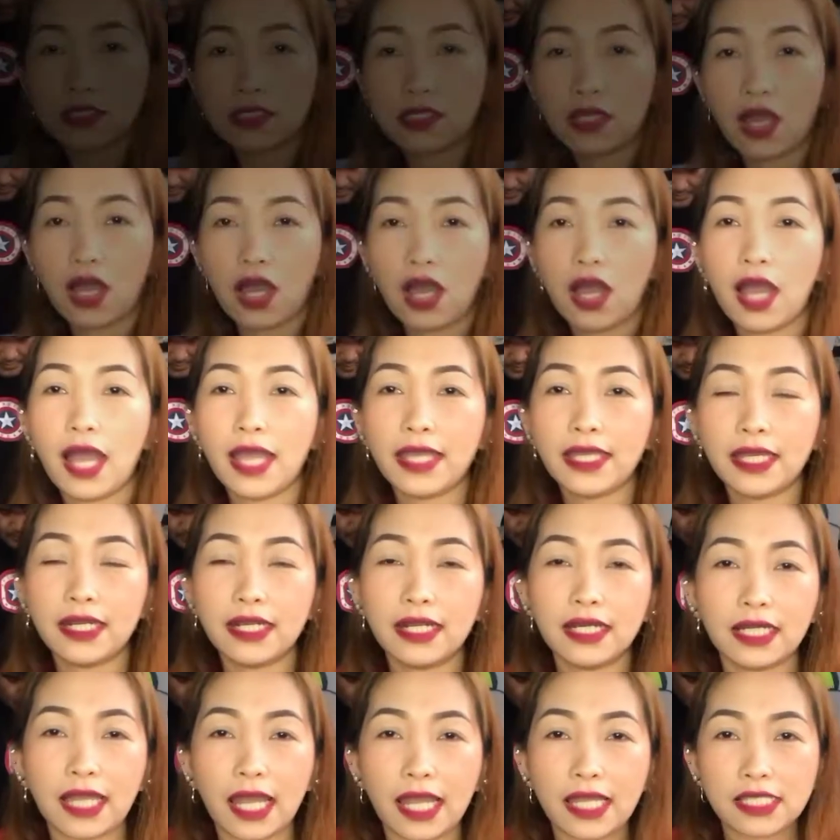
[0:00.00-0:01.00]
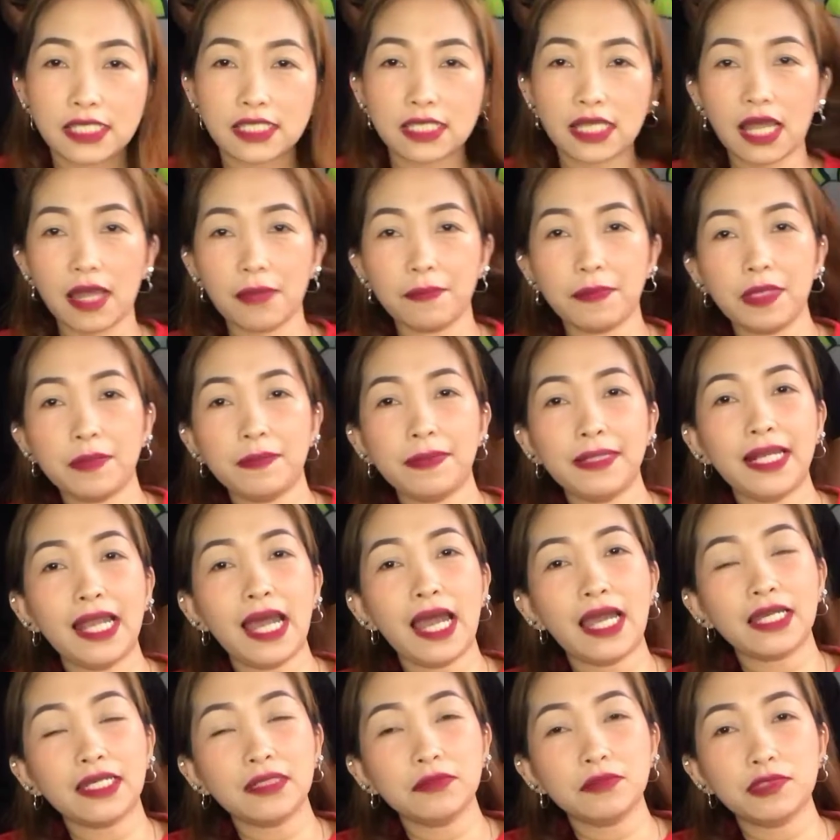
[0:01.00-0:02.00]
So, ayan na guys. Uh,
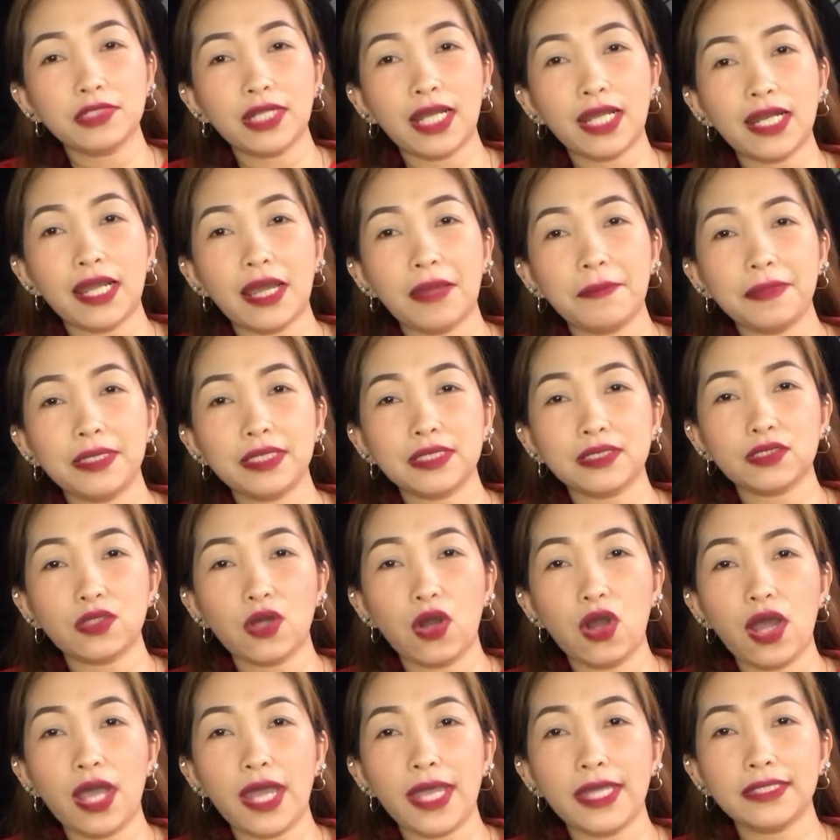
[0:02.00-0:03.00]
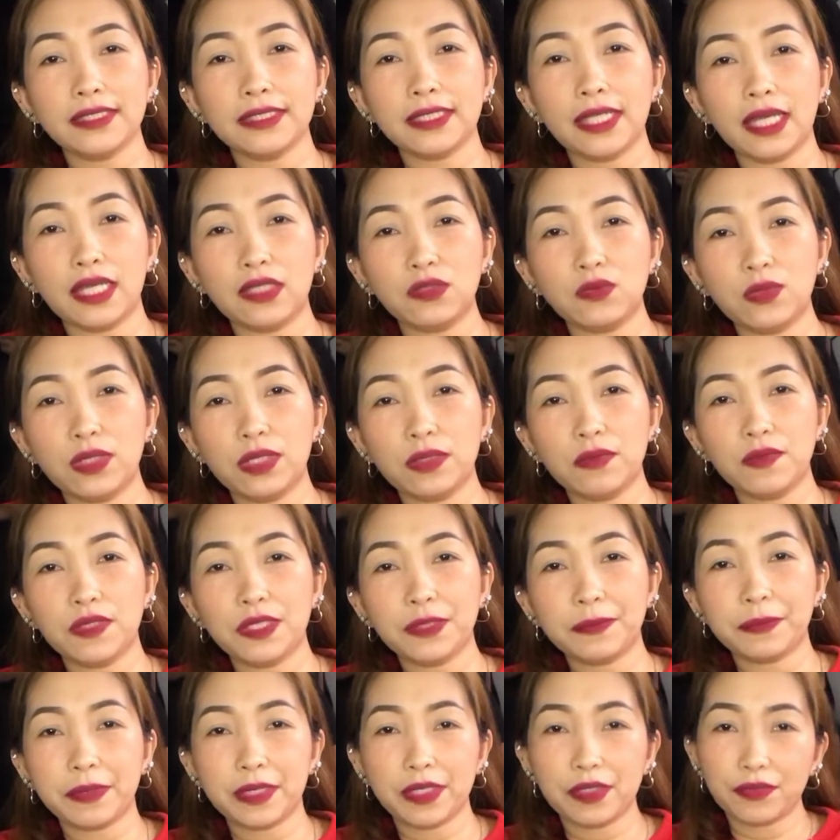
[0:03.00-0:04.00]
bibilangin muna namin to and then we
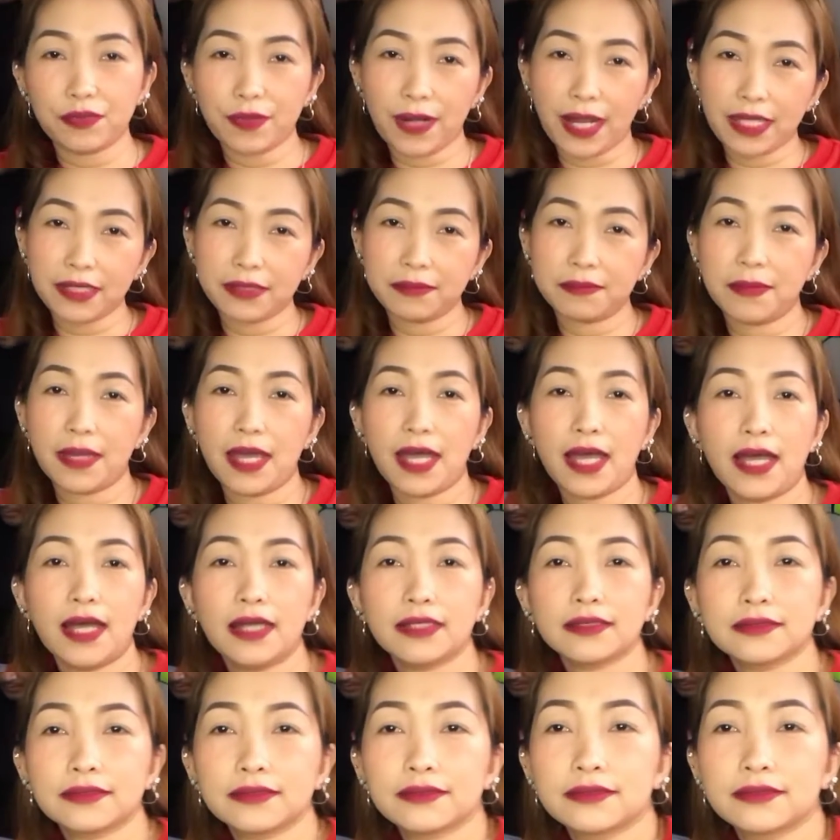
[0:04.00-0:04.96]
will be right back.